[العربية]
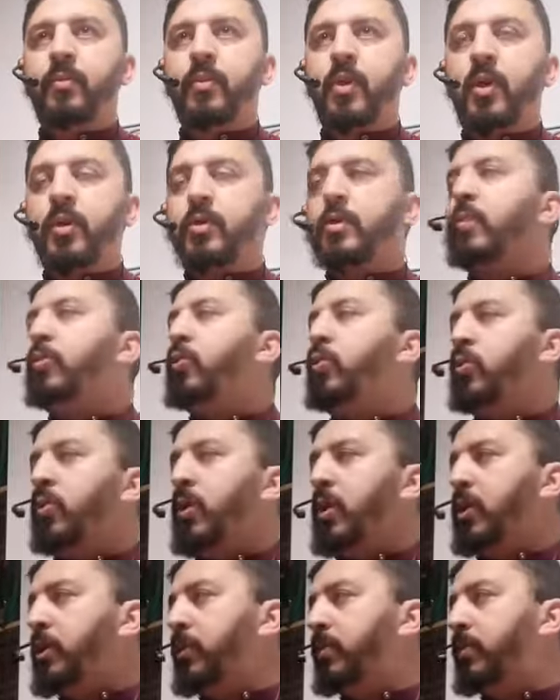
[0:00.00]
الصبر
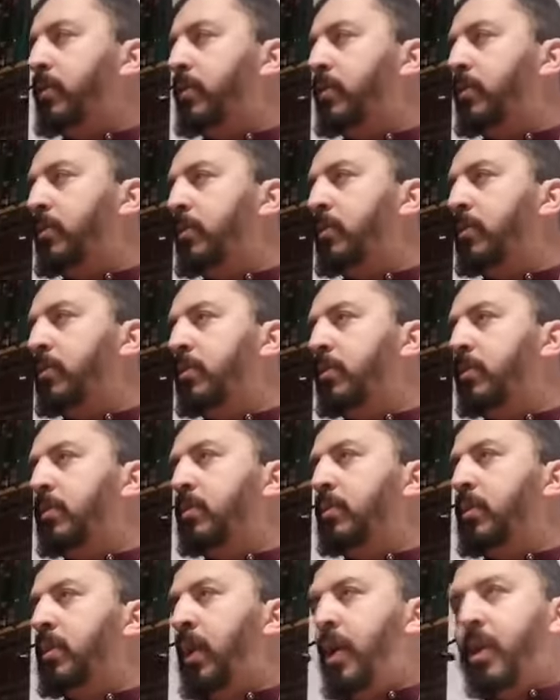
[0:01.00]
واجب
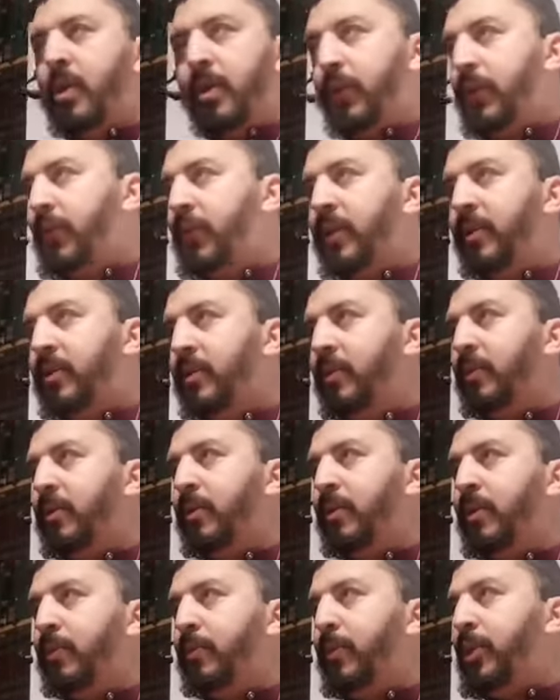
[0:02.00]
على الانسان
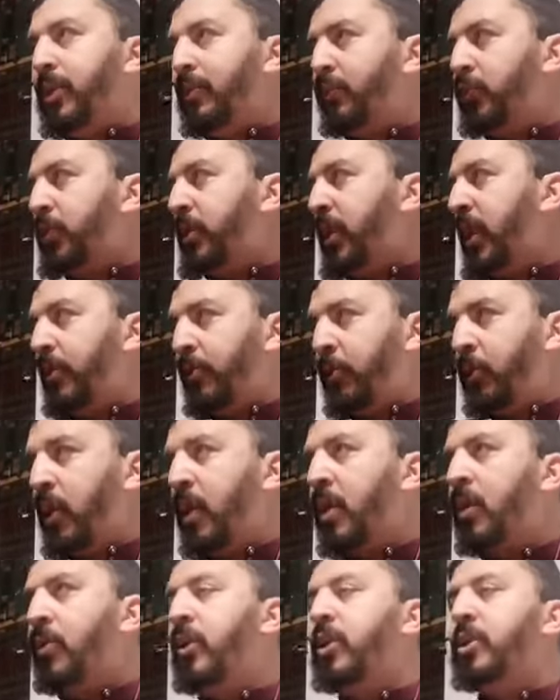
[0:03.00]
ماشي مستحب هو
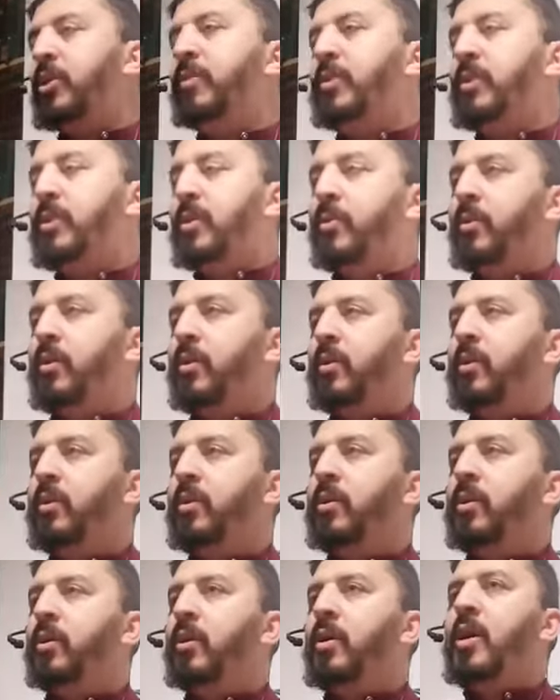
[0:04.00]
راه واجب الصبر
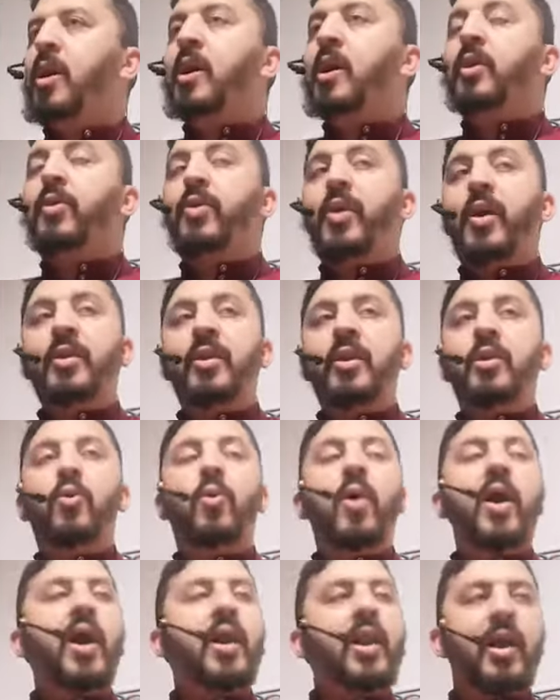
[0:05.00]
ثانيا هو
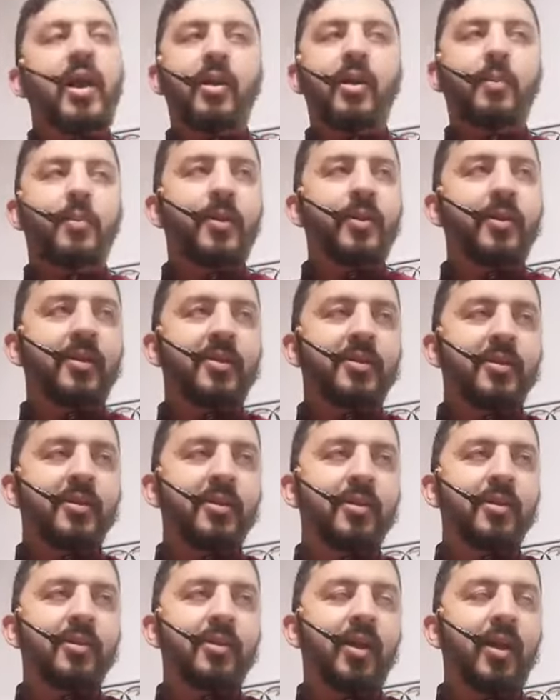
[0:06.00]
حال اغلب الناس
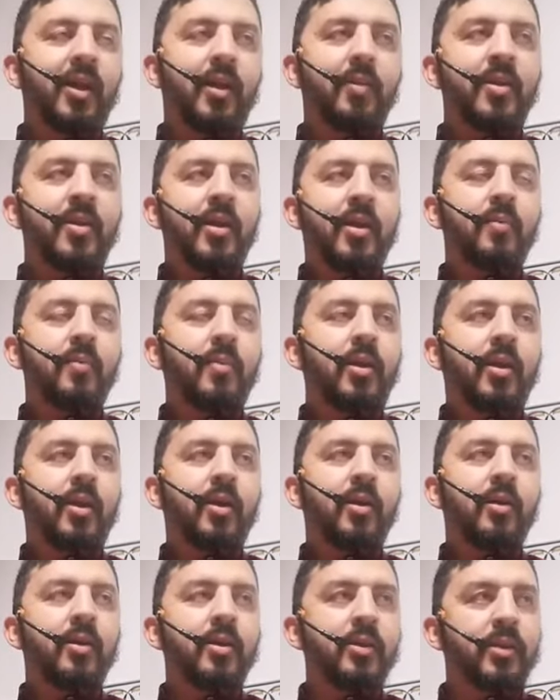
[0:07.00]
الا من رحم
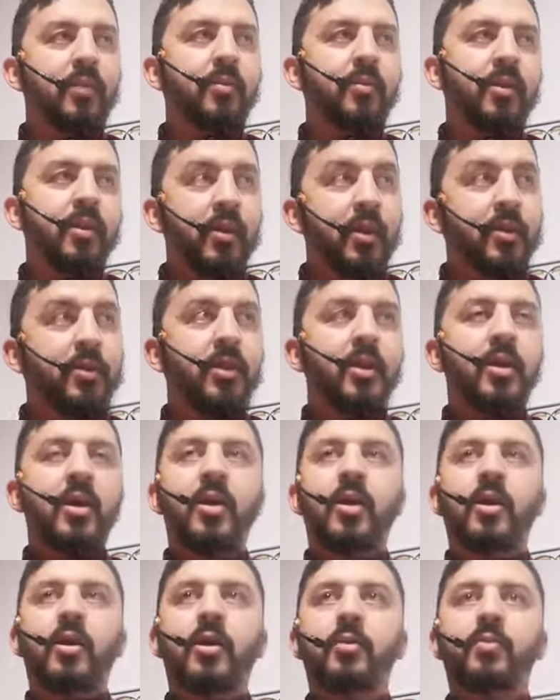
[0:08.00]
الله كثير من الناس
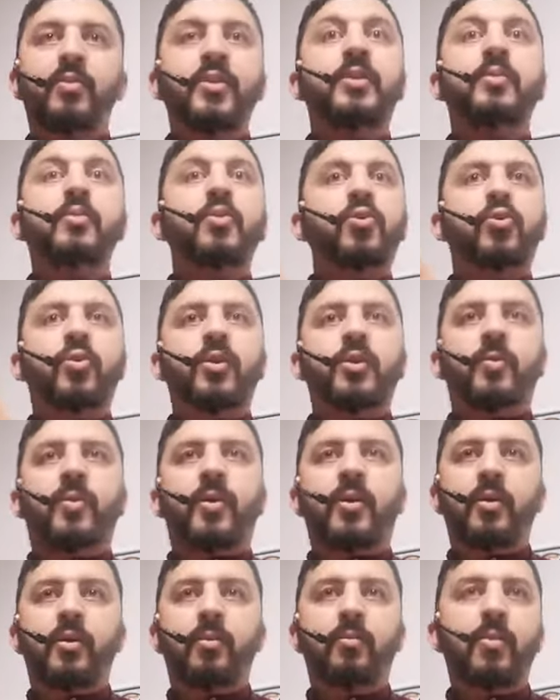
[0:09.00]
بزمنه يصبر
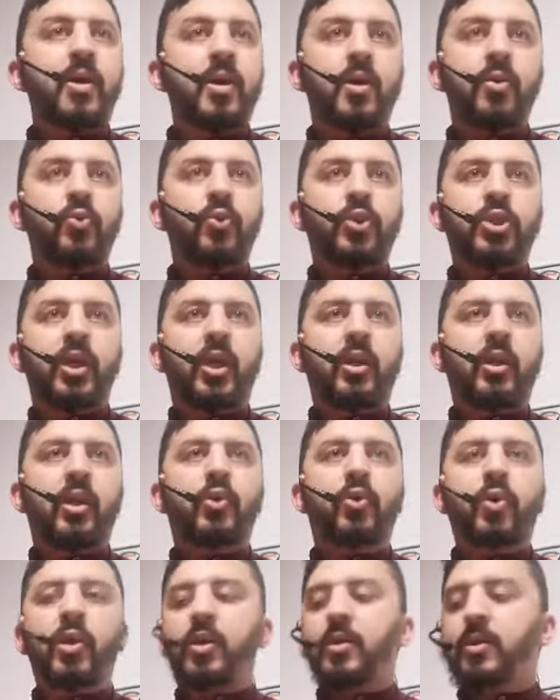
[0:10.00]
ما عندوش شي حل
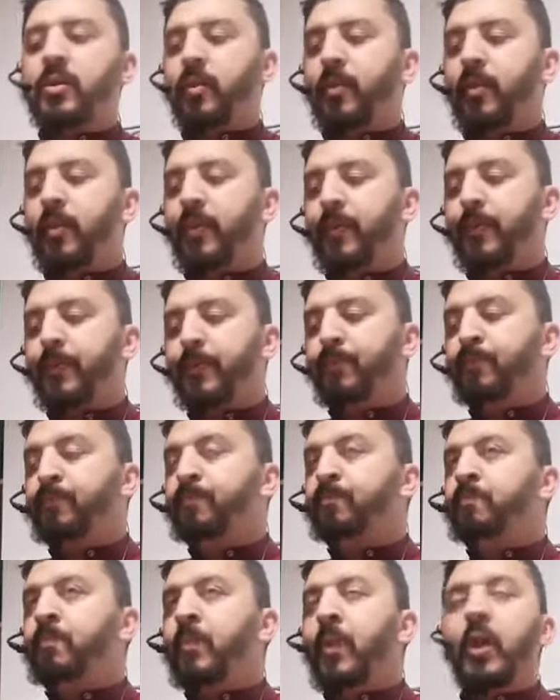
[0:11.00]
اخر الا الصبر
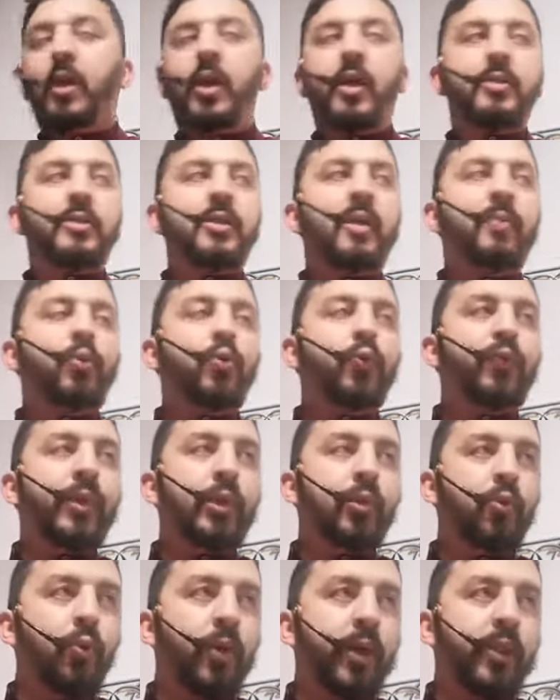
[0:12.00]
الصبر في
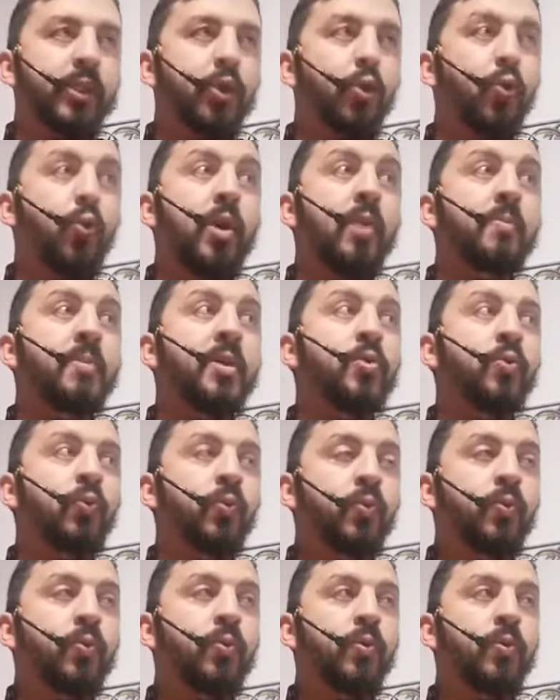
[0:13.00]
اللغه هو المنع
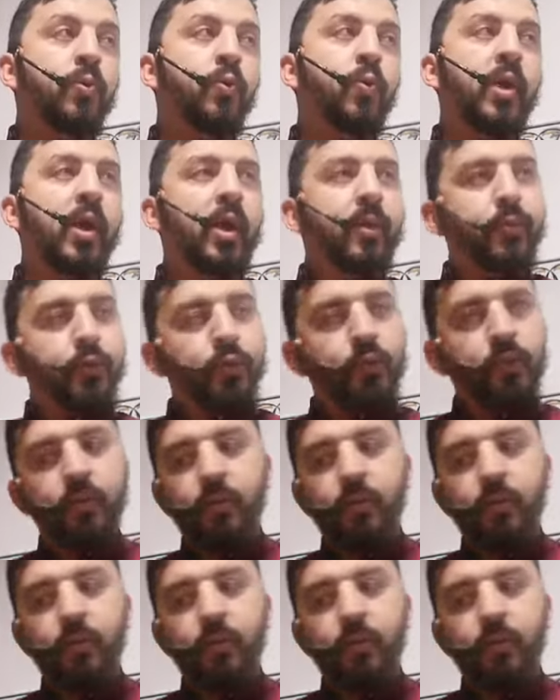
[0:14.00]
والحبس